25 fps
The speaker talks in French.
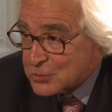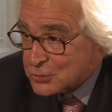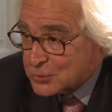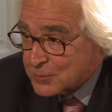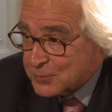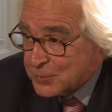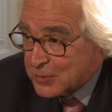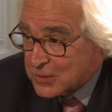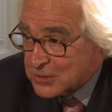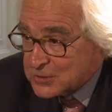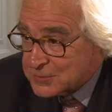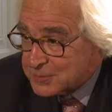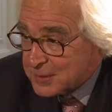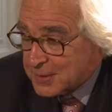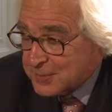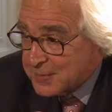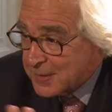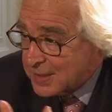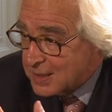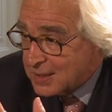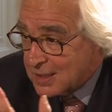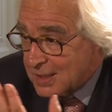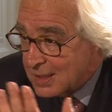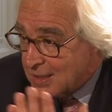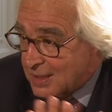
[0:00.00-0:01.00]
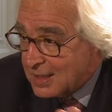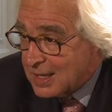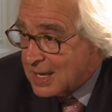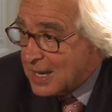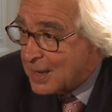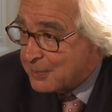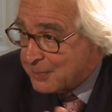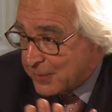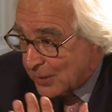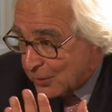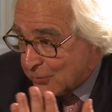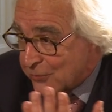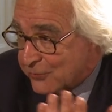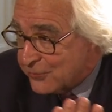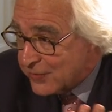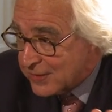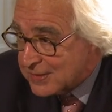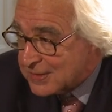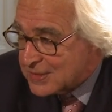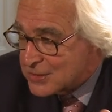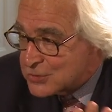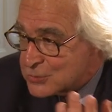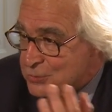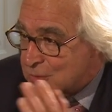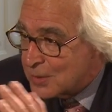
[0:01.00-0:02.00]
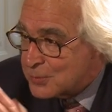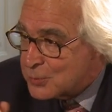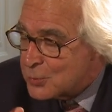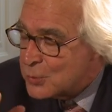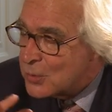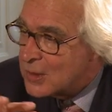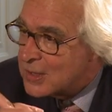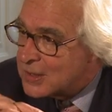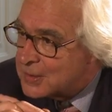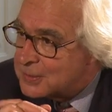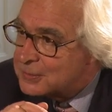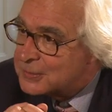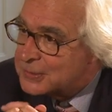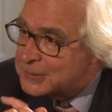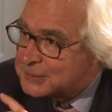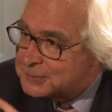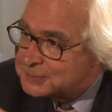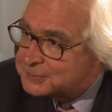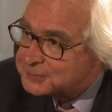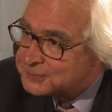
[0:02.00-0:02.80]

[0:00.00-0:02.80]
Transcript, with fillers: je peux exprimer, à part le fait qu'il soit muet. Hein.